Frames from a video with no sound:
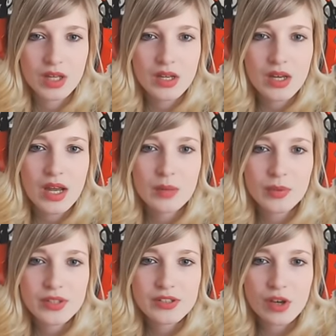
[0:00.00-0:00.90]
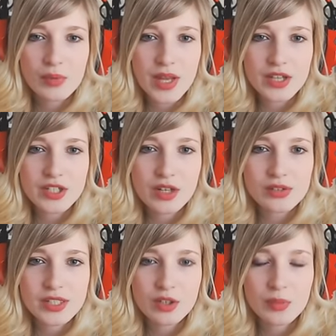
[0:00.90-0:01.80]
Elle peut désormais acheter
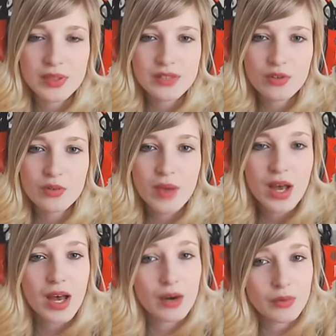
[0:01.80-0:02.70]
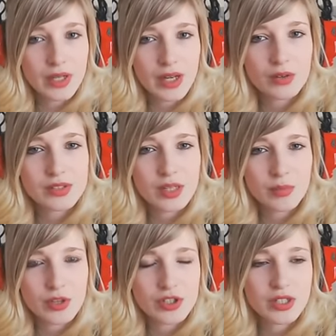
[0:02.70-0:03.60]
l'encyclopédie volume 1. Ah oui, elle aussi, elle peut
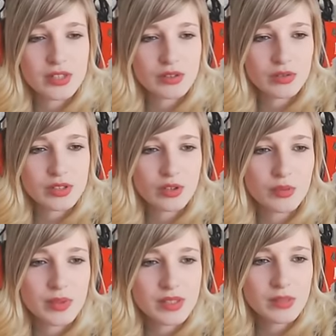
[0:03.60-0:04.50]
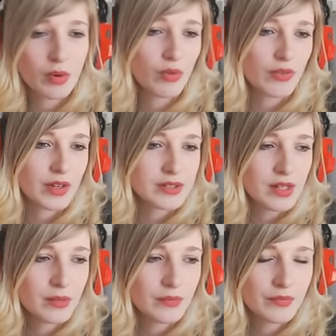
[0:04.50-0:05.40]
acheter les encyclopédies. Bah on va faire ça.
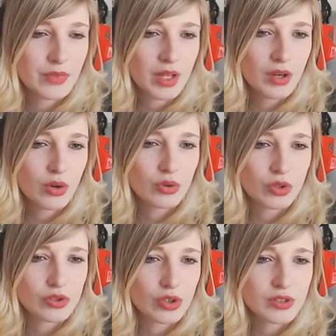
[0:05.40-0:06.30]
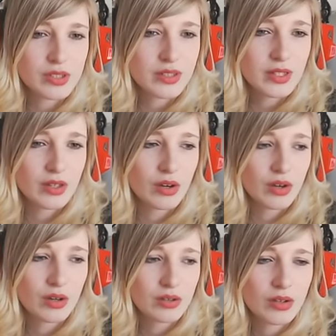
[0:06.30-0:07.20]
Hein. Autant se renseigner euh,
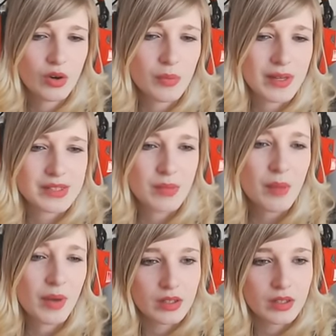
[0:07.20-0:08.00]
au maximum.